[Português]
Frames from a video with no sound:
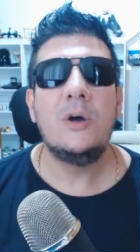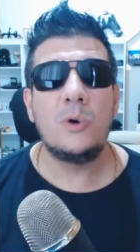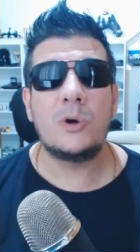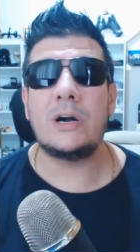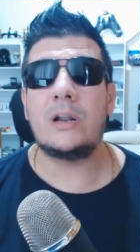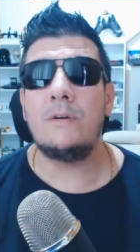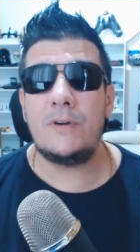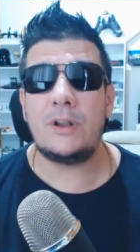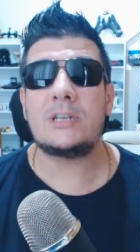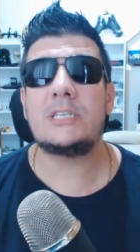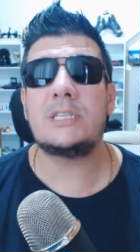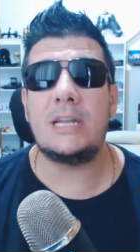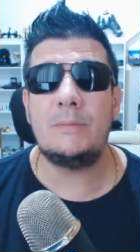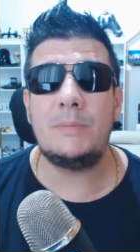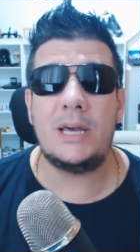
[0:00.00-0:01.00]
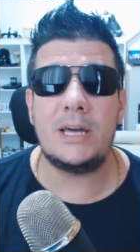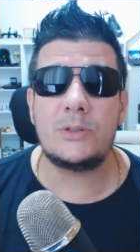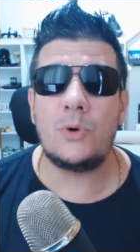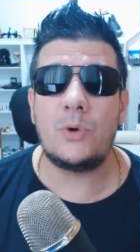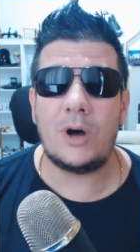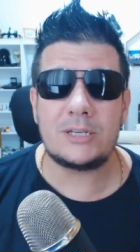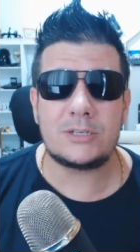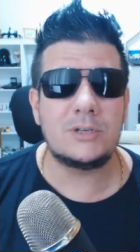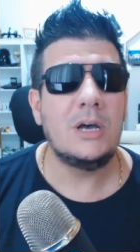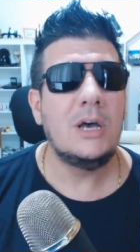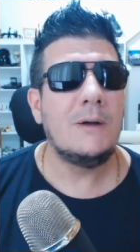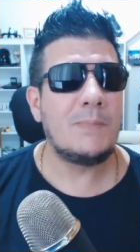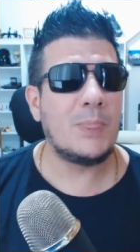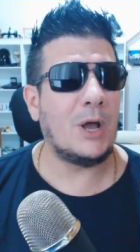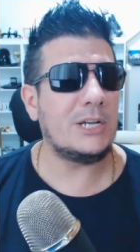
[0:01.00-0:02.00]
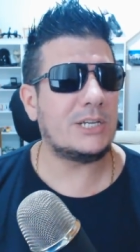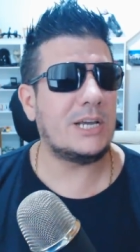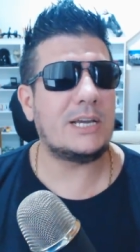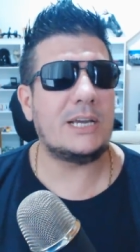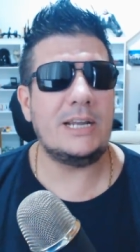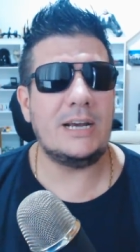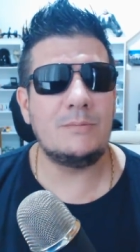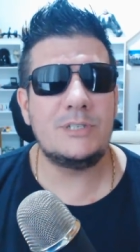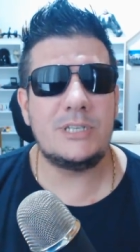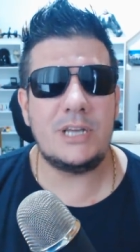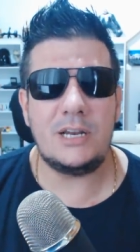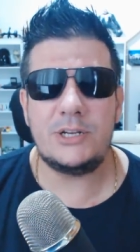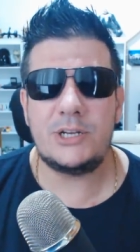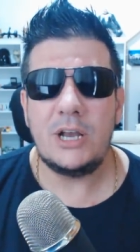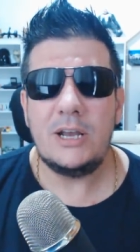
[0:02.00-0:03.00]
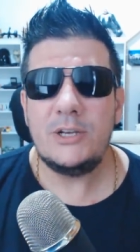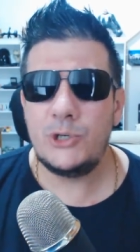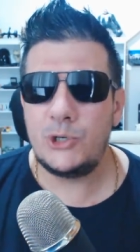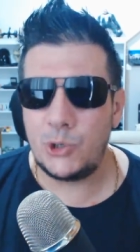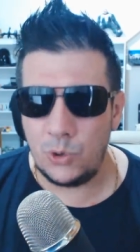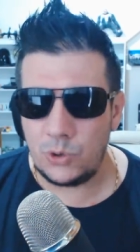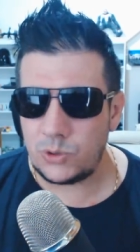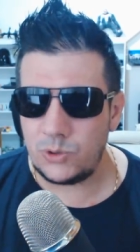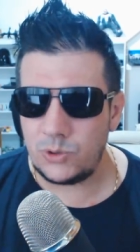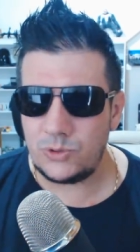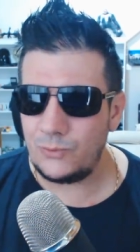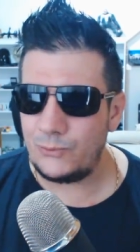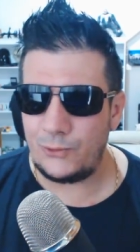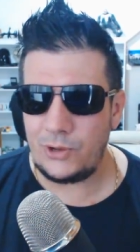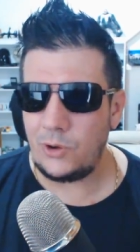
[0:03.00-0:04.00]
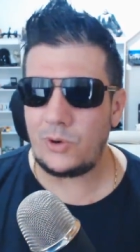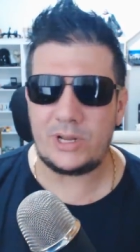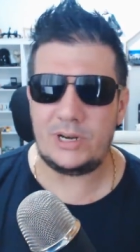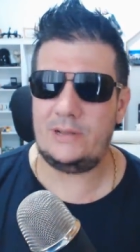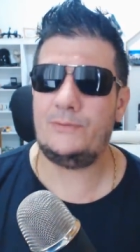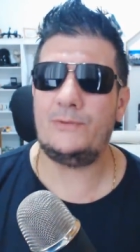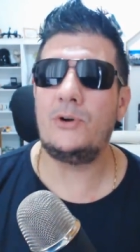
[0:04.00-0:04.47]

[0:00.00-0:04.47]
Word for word: O canal Venom Extreme é nosso, nós que criamos eles junto, não fui eu que criei,